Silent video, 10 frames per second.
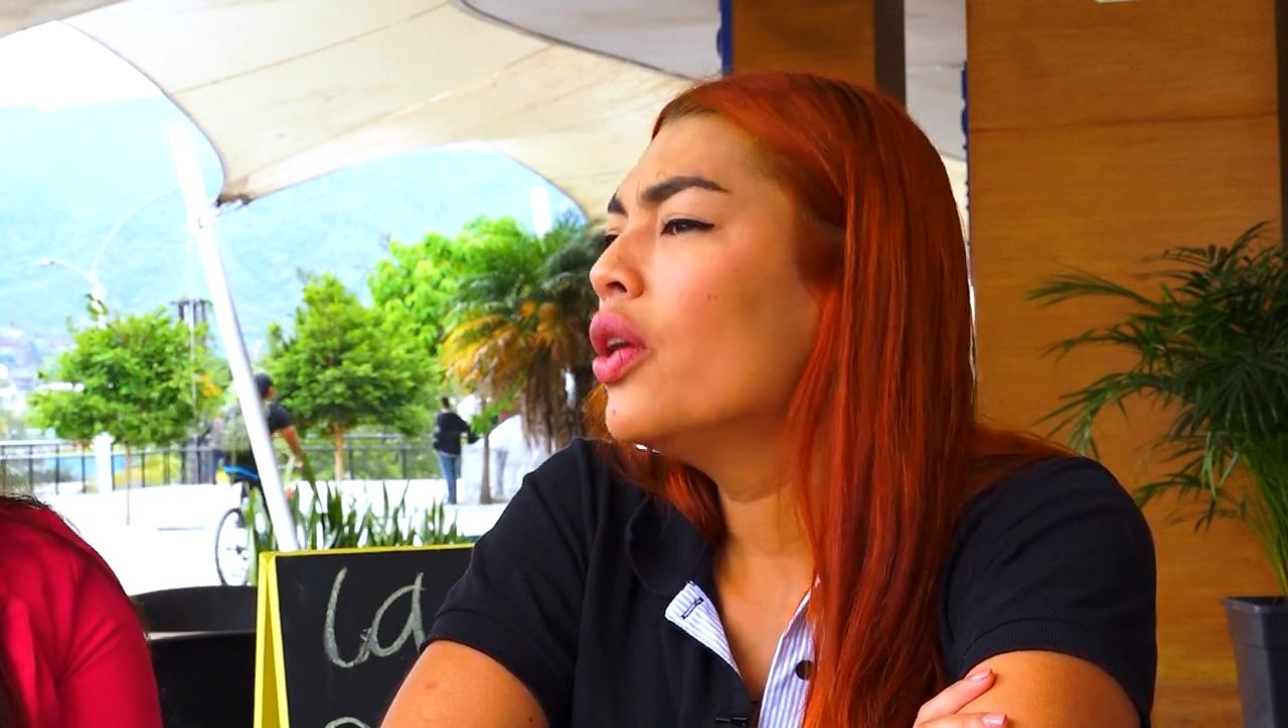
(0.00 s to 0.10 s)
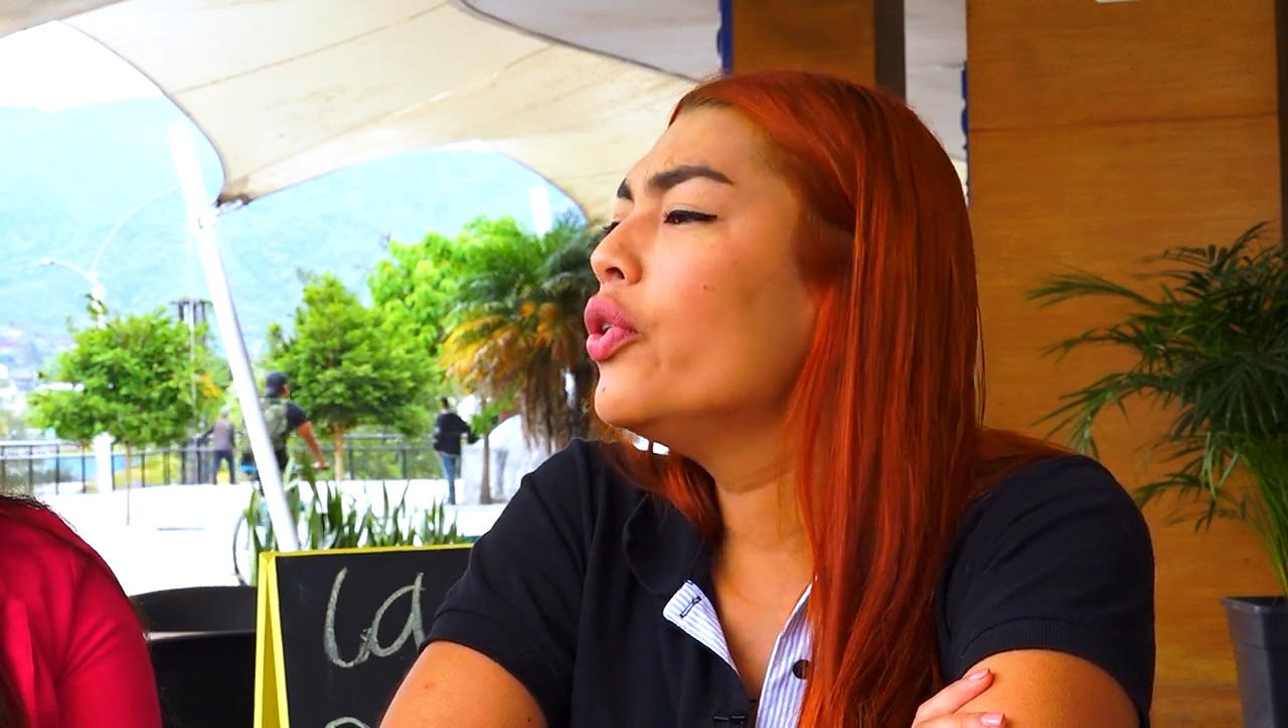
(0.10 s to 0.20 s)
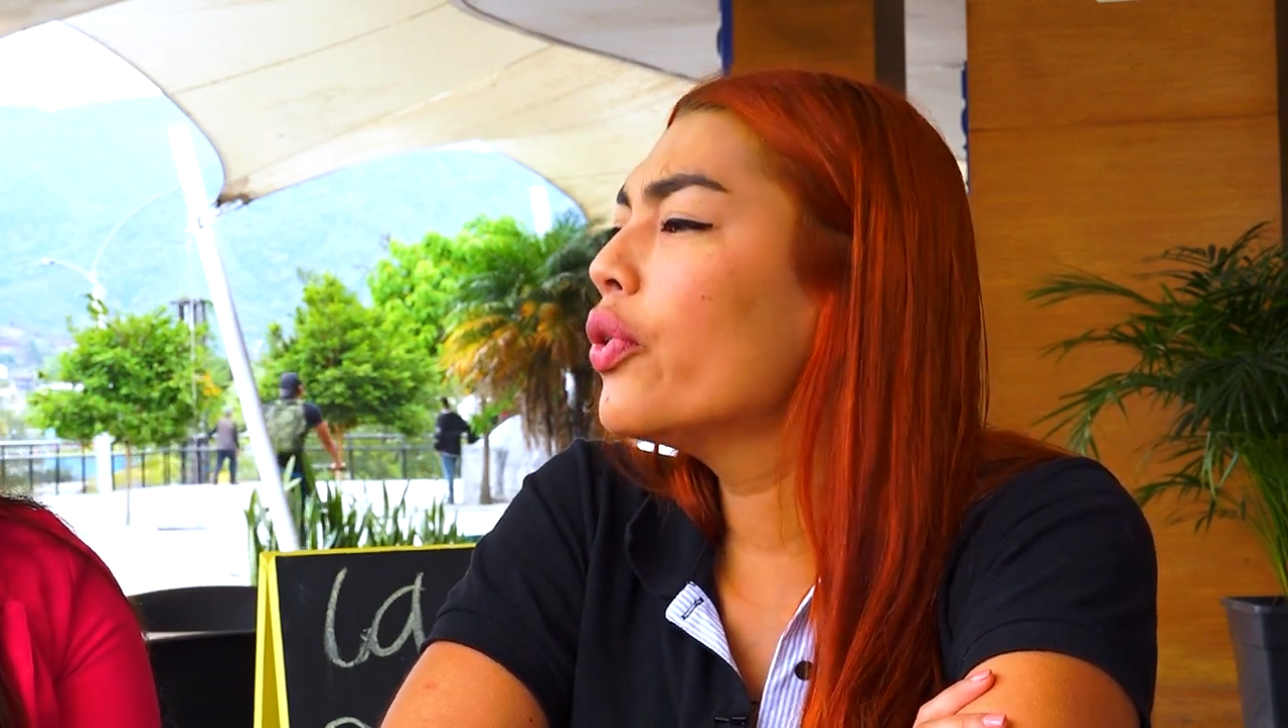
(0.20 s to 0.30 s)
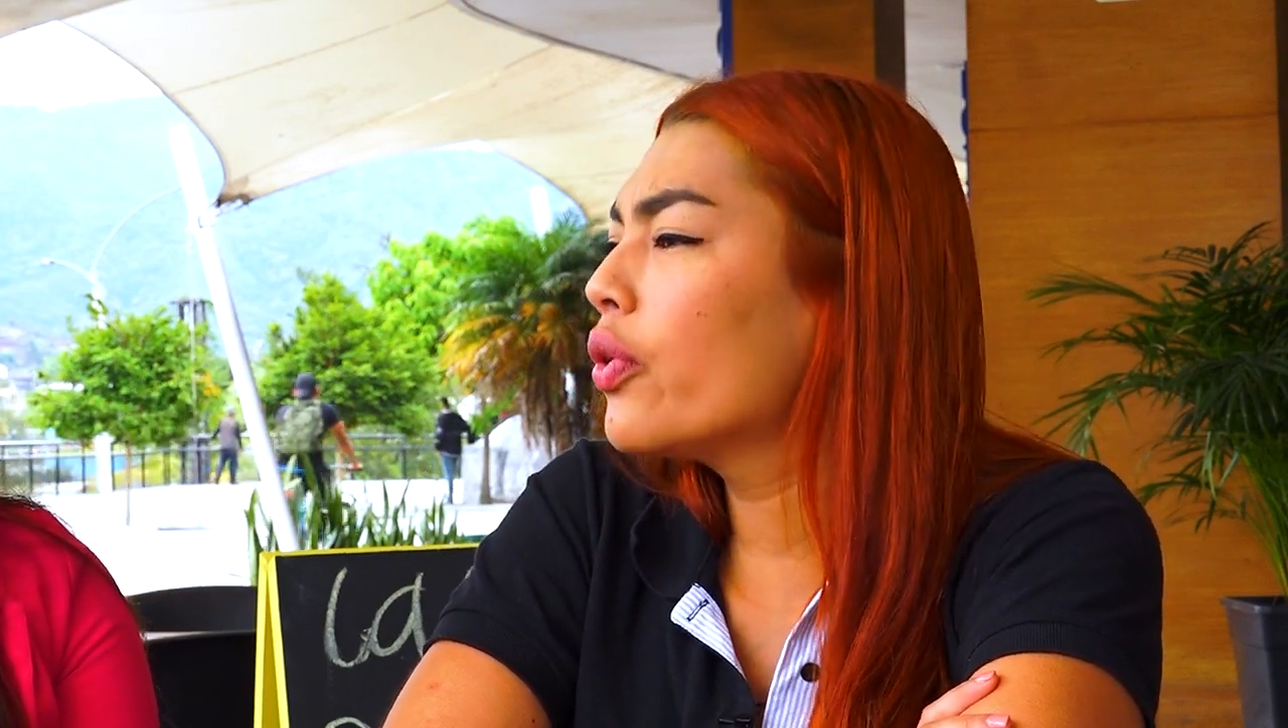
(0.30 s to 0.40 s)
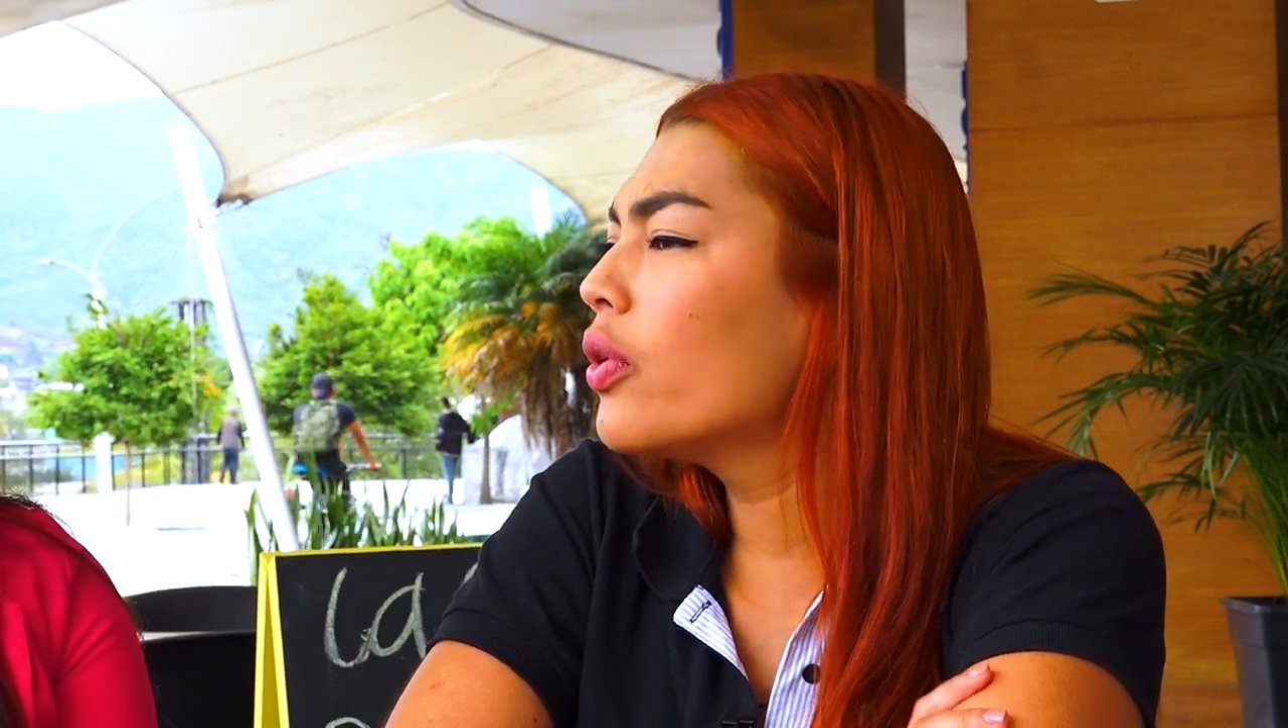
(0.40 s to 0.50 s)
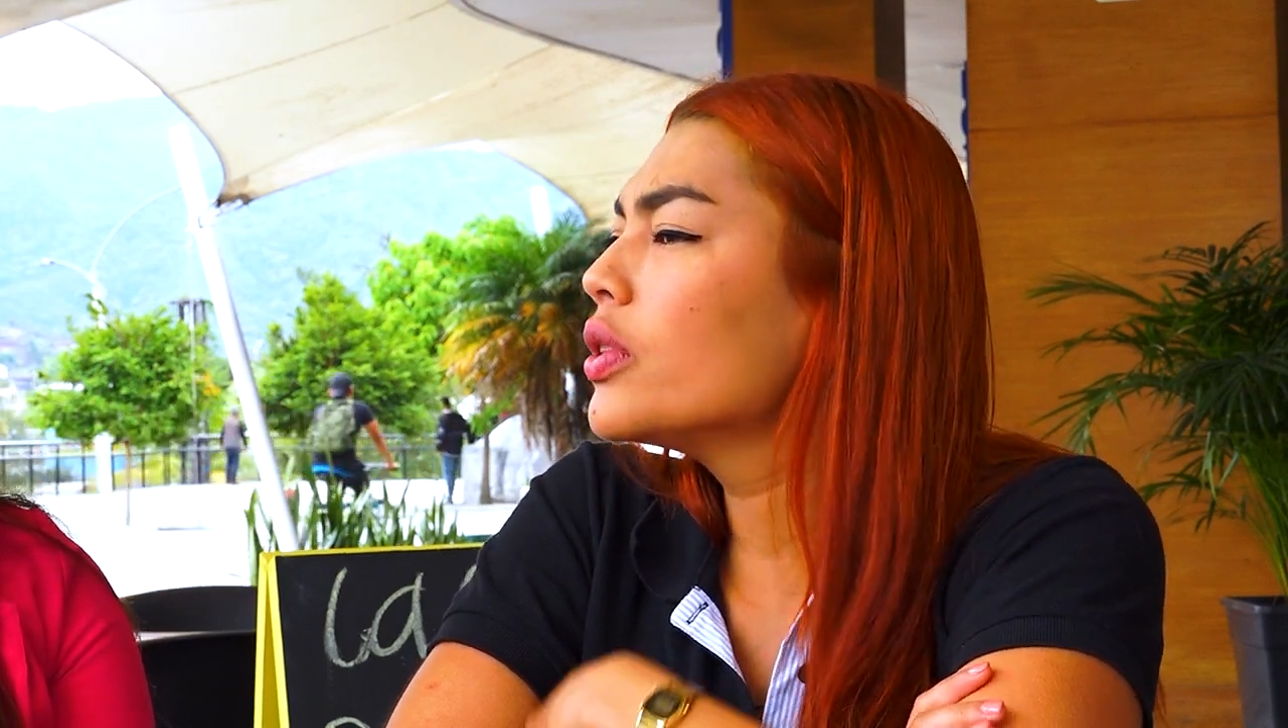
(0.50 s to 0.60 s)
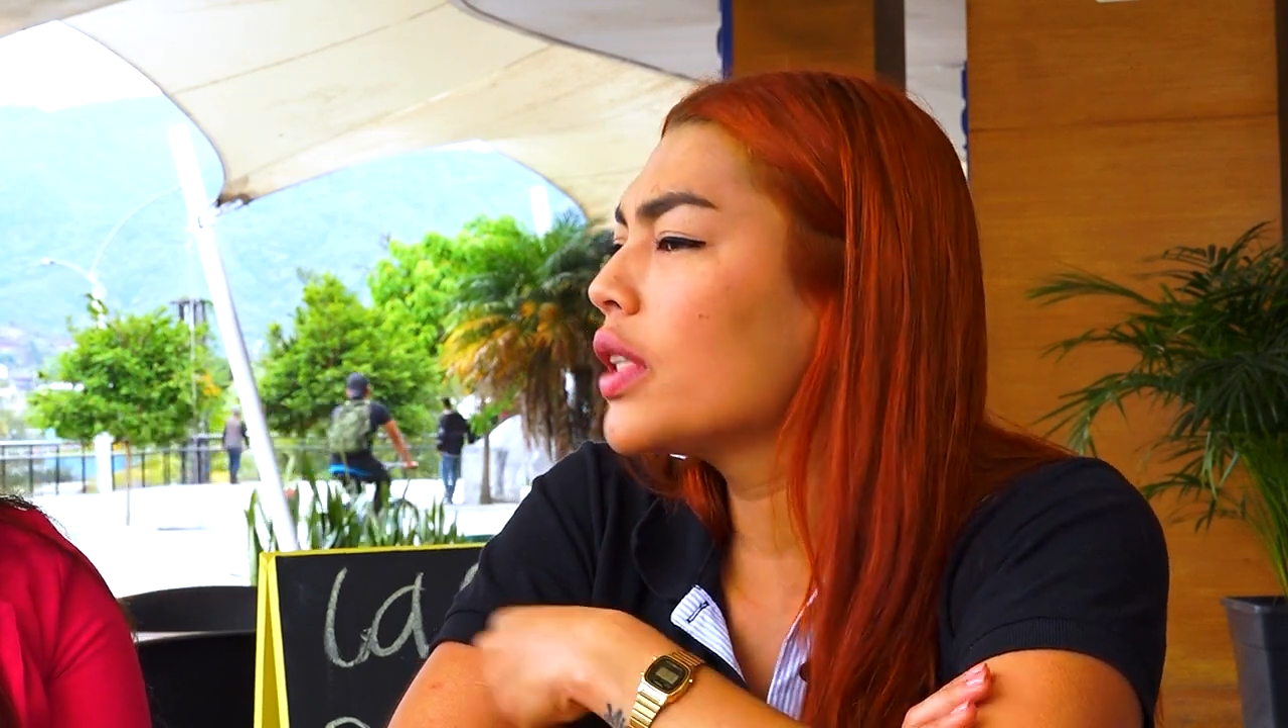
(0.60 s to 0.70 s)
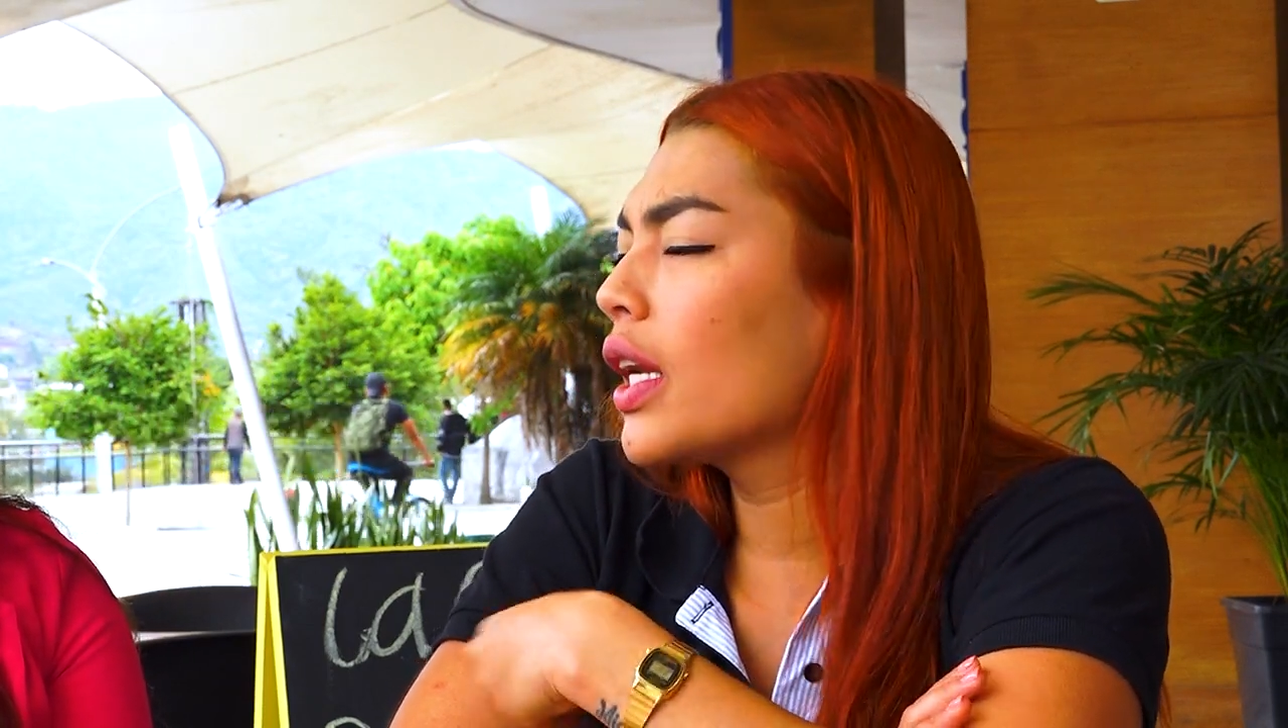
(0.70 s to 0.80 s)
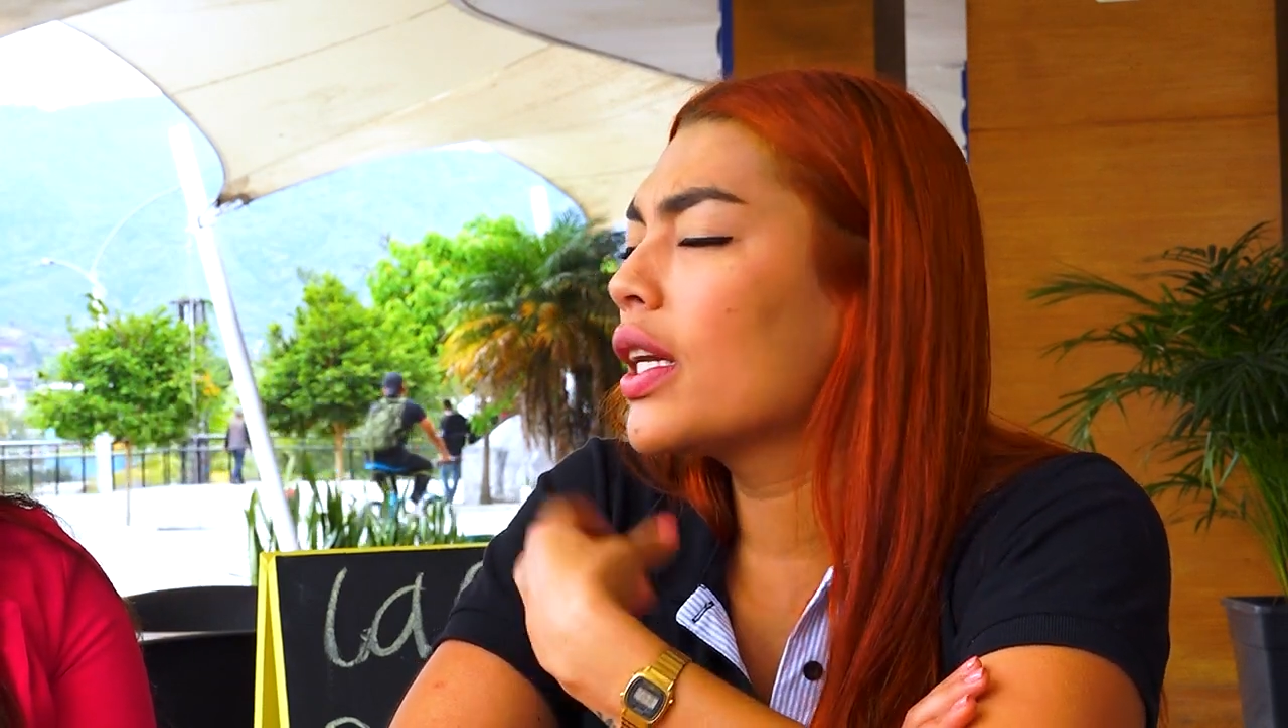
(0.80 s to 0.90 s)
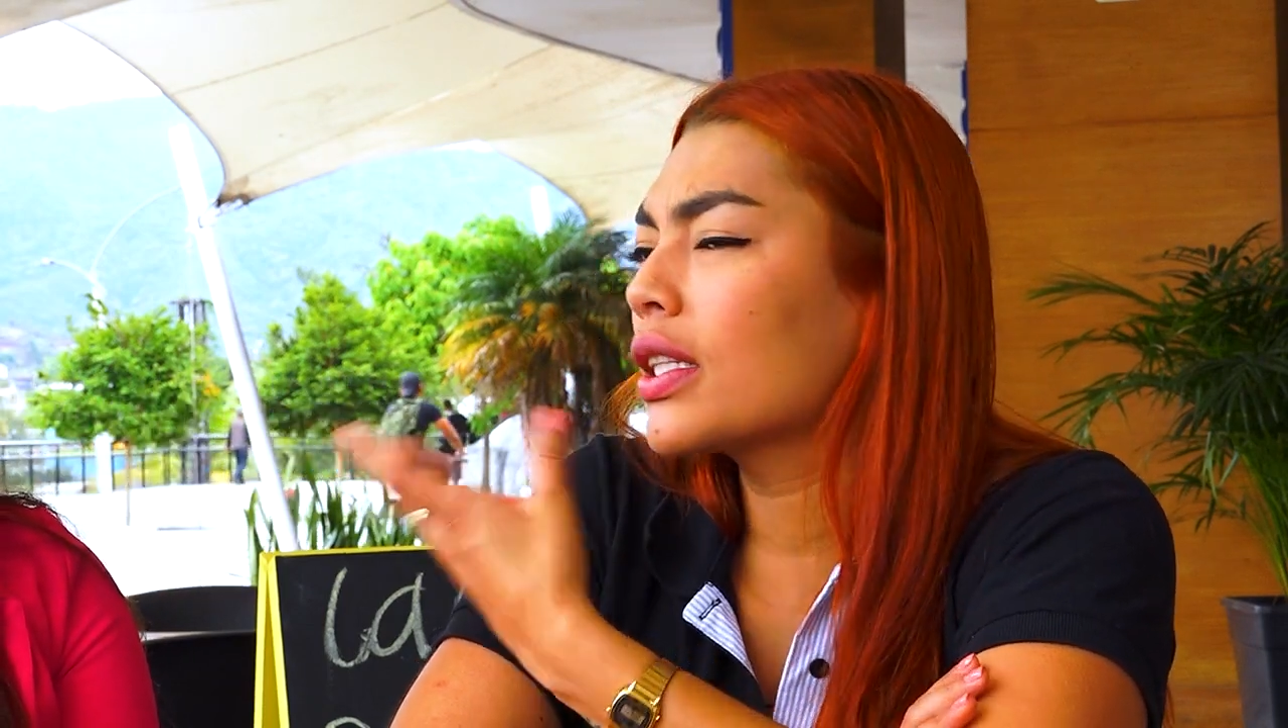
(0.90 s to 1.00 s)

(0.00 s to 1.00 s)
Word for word: no se han